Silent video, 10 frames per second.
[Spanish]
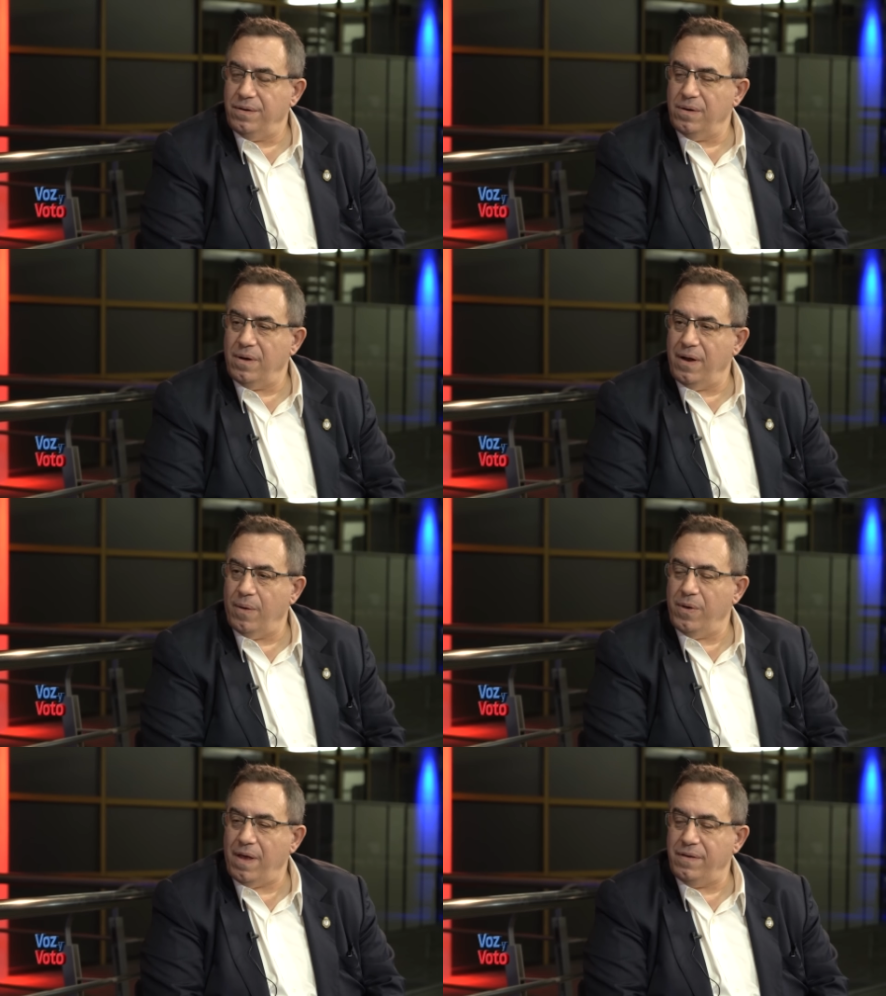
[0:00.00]
yo ahora
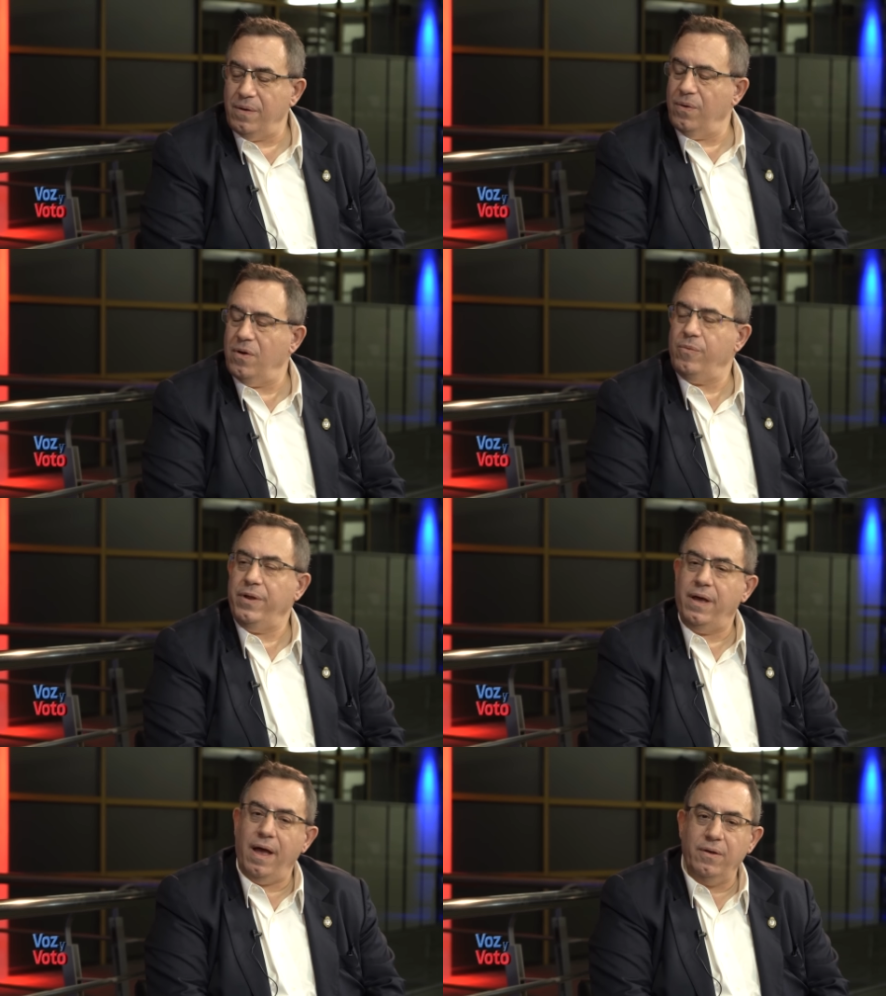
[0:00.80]
voy a ser un
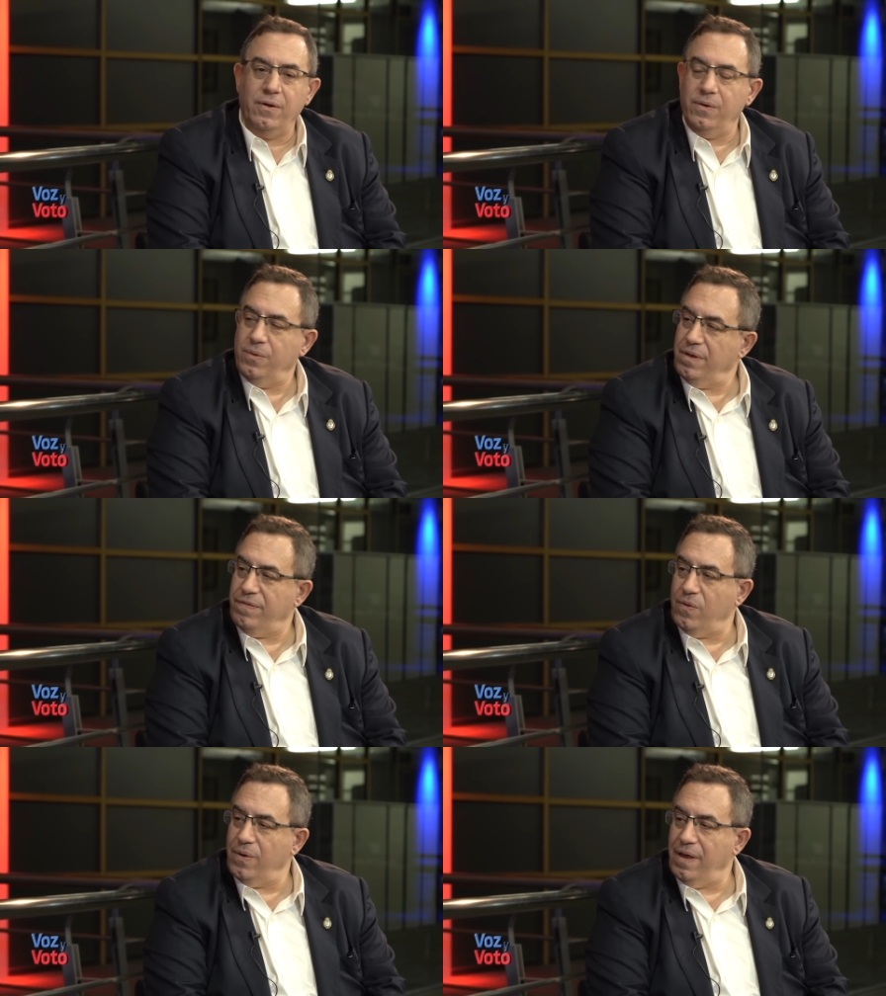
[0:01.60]
comunicador, un
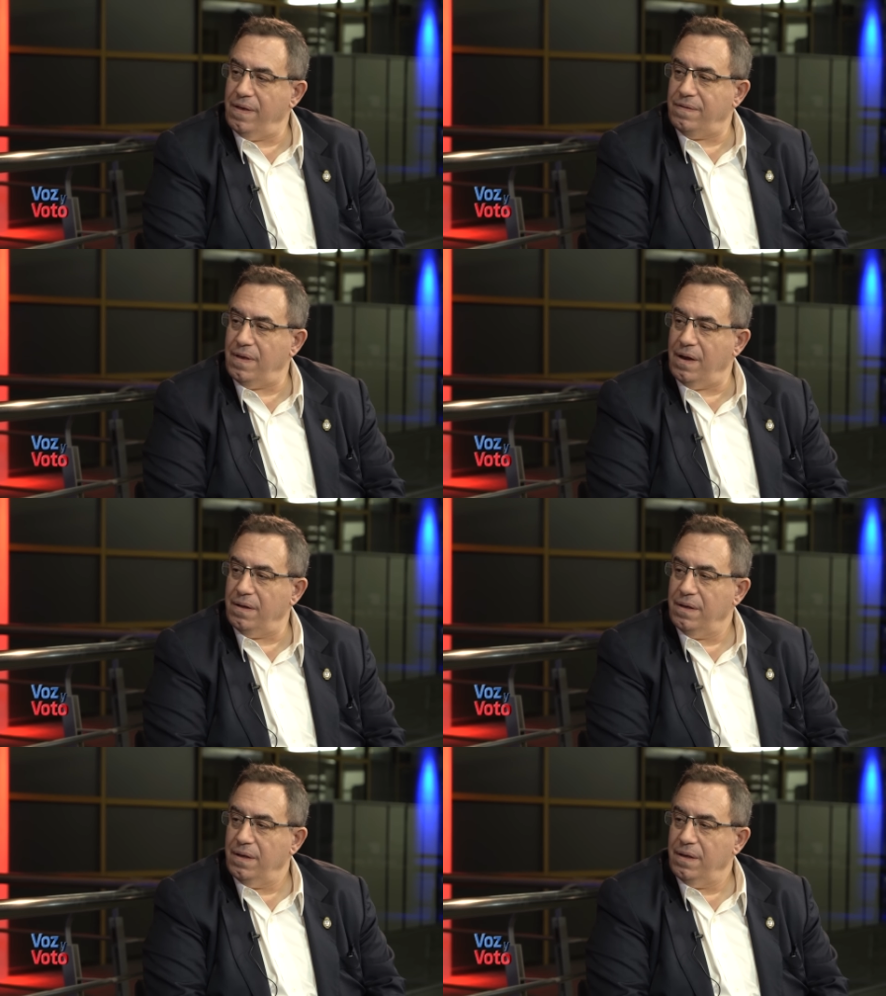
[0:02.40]
influencer.